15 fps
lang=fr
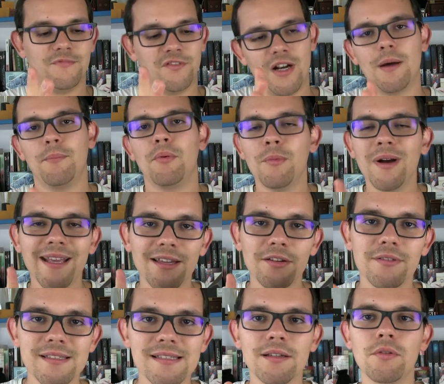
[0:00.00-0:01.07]
voilà, pour moi
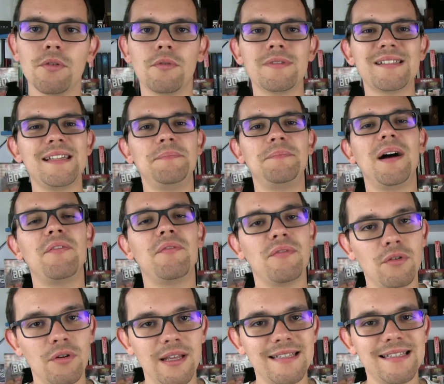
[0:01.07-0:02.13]
85 euros c'est pas
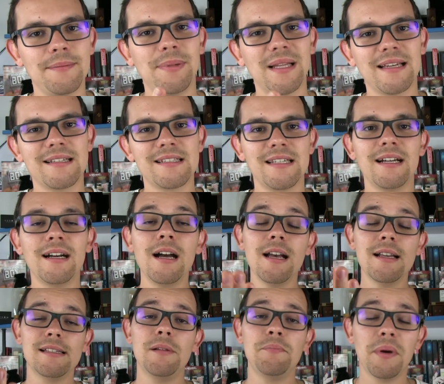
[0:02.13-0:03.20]
volé, c'est pas très cher.
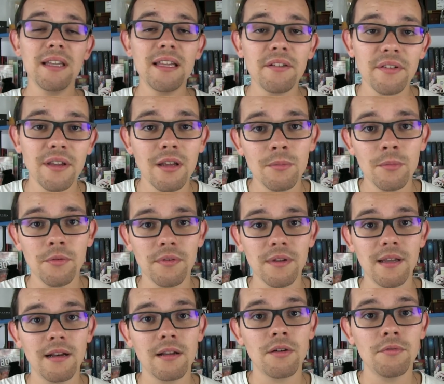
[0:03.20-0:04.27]
C'est le prix d'un Venom au
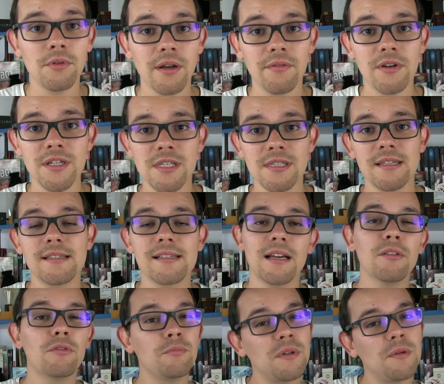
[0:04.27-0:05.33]
final, quand vous réfléchissez, c'est
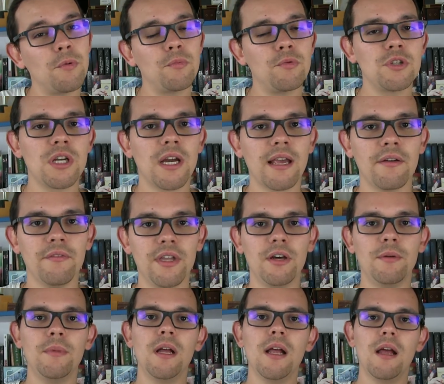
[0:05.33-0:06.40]
un tout petit peu plus cher qu'un
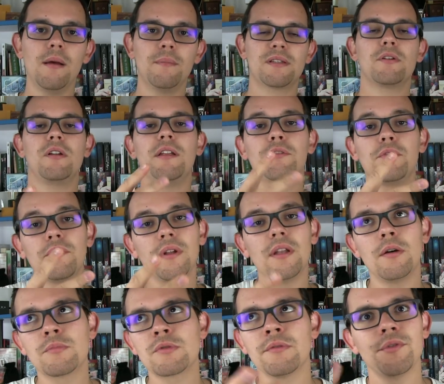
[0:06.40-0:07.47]
Venom, parce que les deux
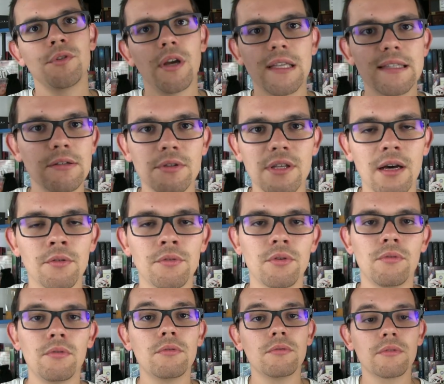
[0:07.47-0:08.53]
Venom sont vendus à 140
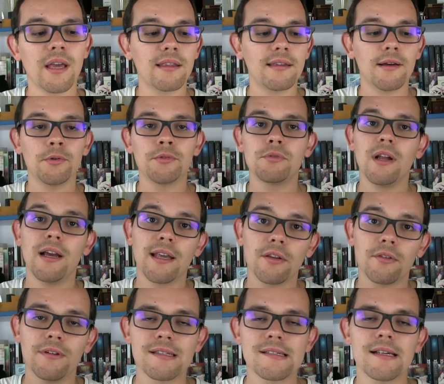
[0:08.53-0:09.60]
euros, donc à Tarantula à
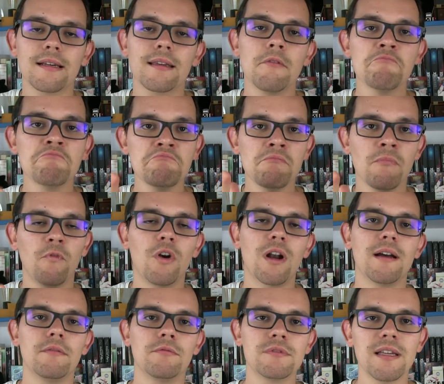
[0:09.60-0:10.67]
85.
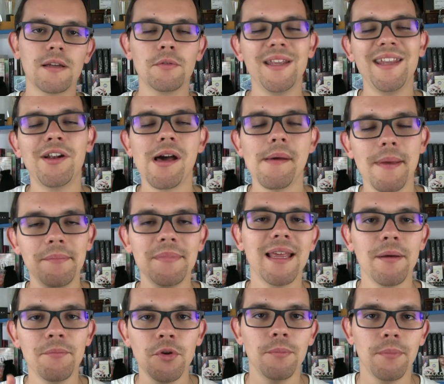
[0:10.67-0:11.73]
Voilà, vous on est dans la même
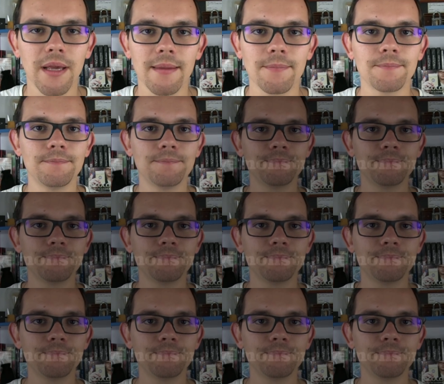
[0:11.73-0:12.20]
gamme de prix.